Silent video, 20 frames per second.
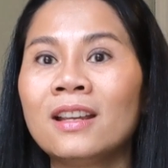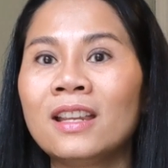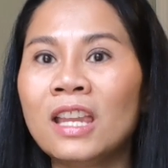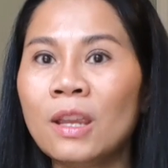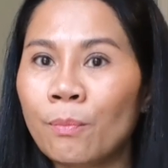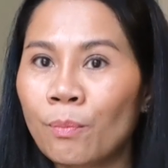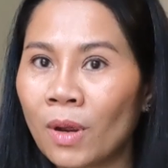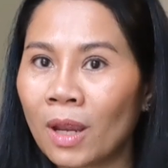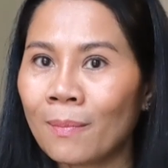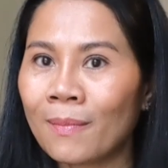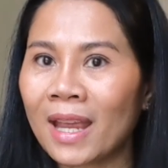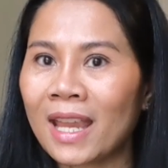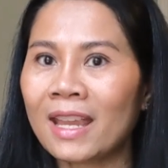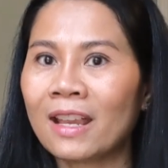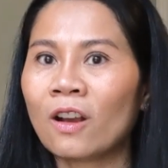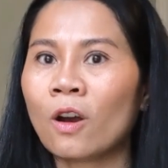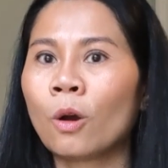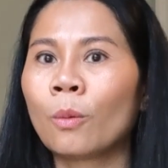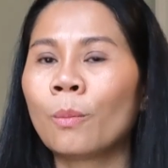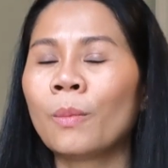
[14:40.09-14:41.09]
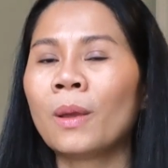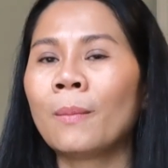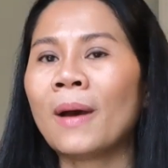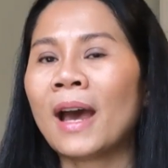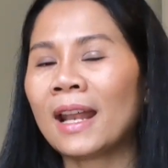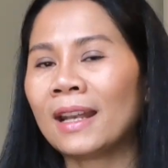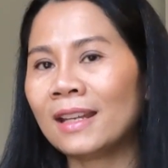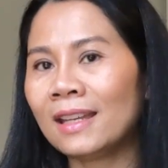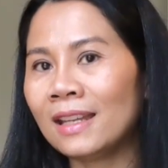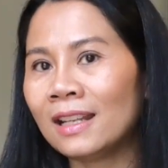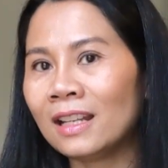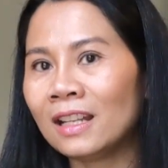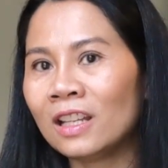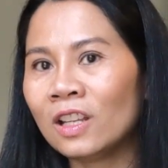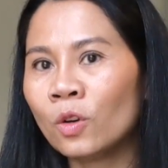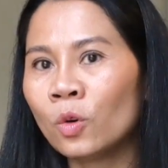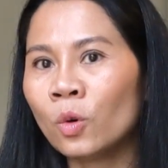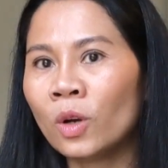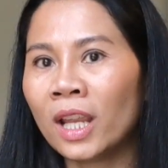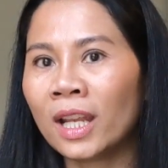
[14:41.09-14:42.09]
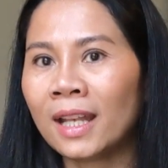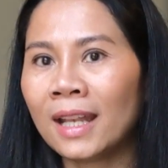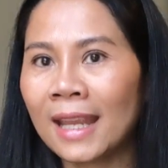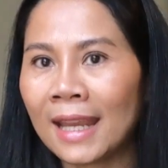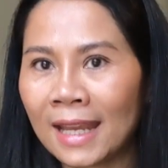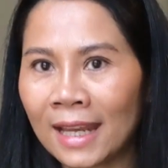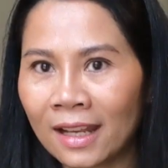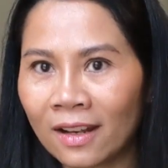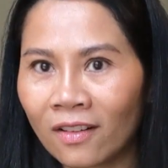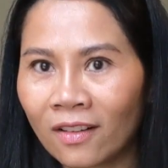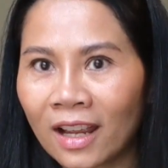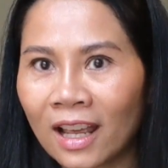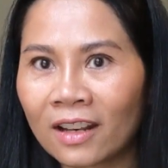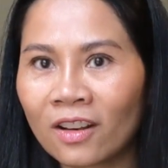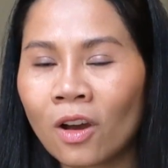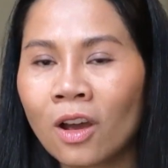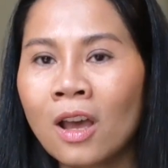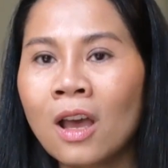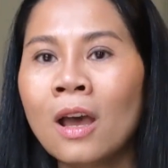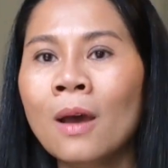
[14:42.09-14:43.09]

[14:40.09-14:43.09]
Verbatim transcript: คลิปใหม่ๆของแม่บ้านอิน USA เนาะค่ะเนาะ